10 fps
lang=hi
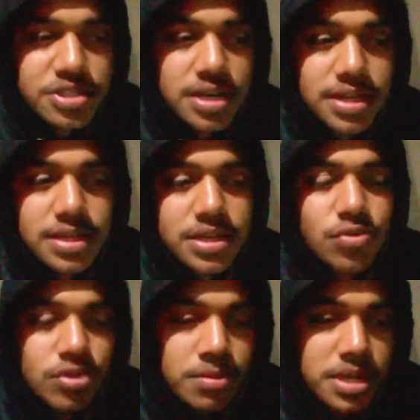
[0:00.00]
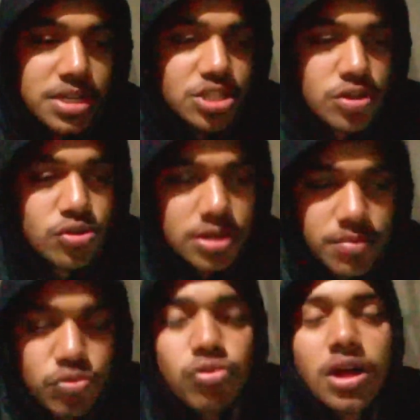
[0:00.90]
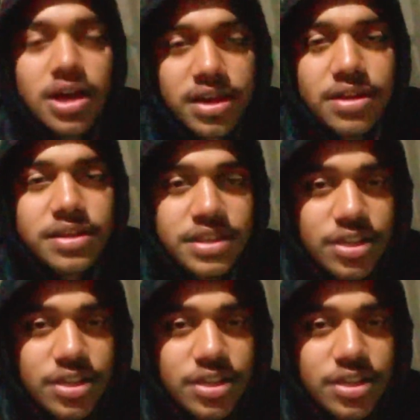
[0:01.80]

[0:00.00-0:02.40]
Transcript: चल रही है क्योंकि मेरा चारों तरफ खुला है ये